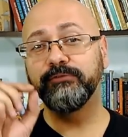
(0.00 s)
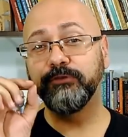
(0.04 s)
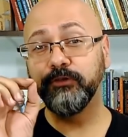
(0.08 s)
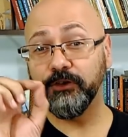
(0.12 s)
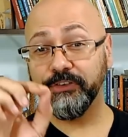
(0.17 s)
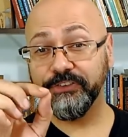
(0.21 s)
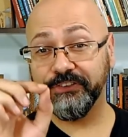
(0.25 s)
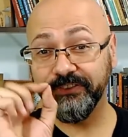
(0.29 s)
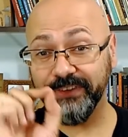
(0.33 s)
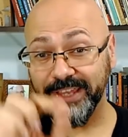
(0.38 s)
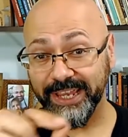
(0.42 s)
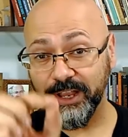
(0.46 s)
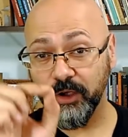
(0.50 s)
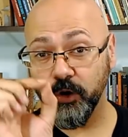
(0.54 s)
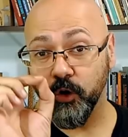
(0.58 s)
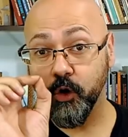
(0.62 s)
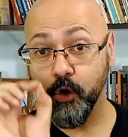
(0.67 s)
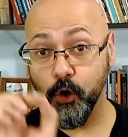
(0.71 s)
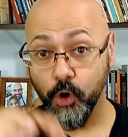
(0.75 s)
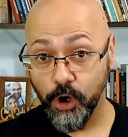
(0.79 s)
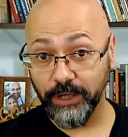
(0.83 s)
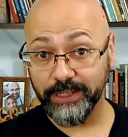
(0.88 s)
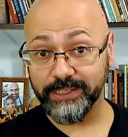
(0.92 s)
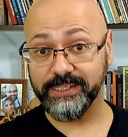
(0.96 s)
Você
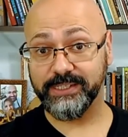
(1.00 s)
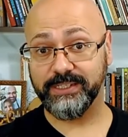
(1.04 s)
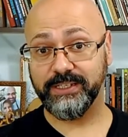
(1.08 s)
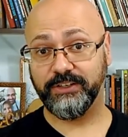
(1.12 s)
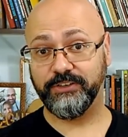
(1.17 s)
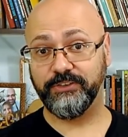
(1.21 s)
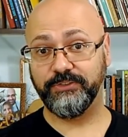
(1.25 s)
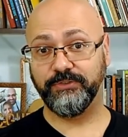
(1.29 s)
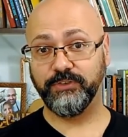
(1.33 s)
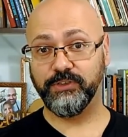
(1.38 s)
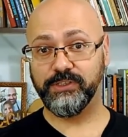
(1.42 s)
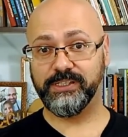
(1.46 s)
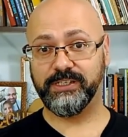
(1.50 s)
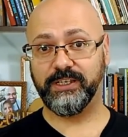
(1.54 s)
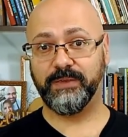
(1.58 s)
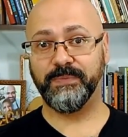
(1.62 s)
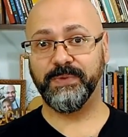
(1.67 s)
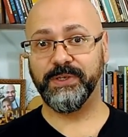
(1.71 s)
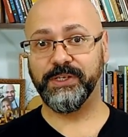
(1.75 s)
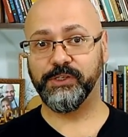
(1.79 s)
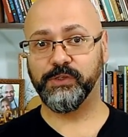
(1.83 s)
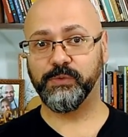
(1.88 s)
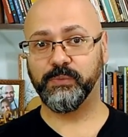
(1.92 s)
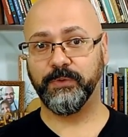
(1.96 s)
gosta de você
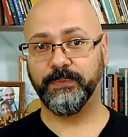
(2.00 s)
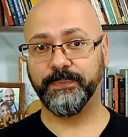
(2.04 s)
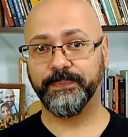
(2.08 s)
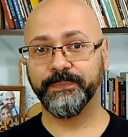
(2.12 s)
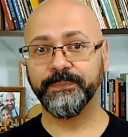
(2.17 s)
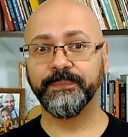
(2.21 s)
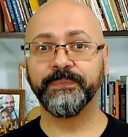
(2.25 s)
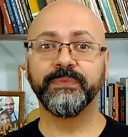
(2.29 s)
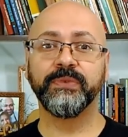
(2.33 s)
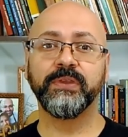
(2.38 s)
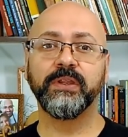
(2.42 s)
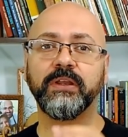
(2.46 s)
mesmo?